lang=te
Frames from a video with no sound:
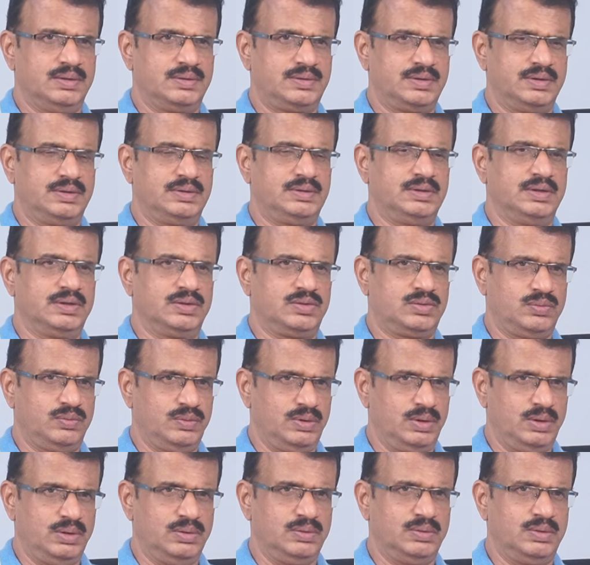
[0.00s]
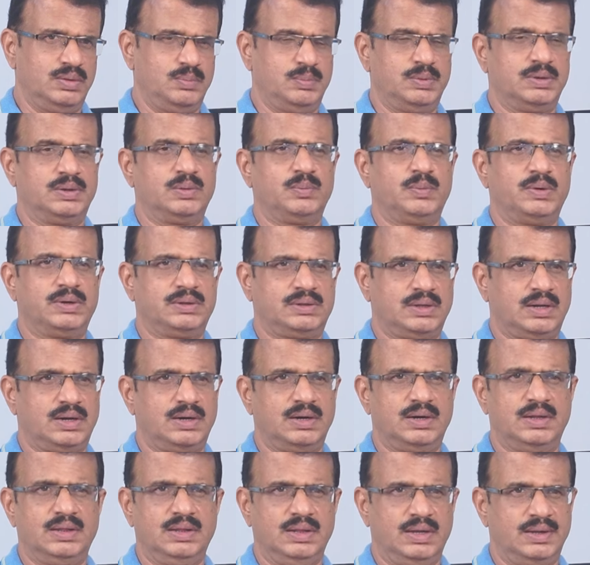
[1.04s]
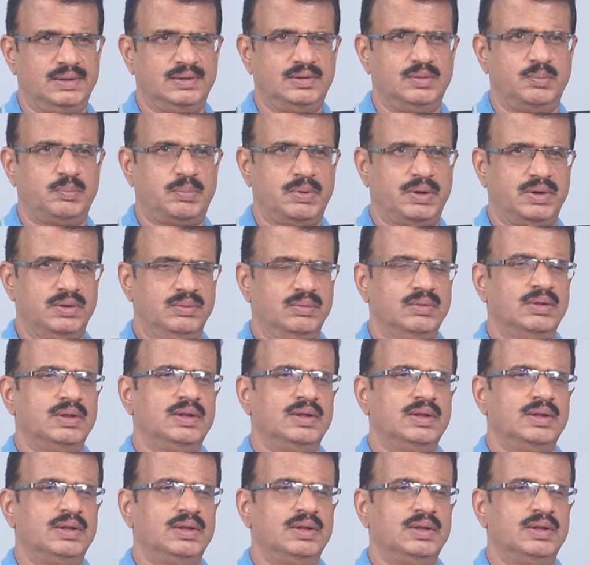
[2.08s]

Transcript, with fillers: సిటిజన్స్ వీళ్ళు ఇబ్బంది పడతారు అనేది ఆయన చెప్పారు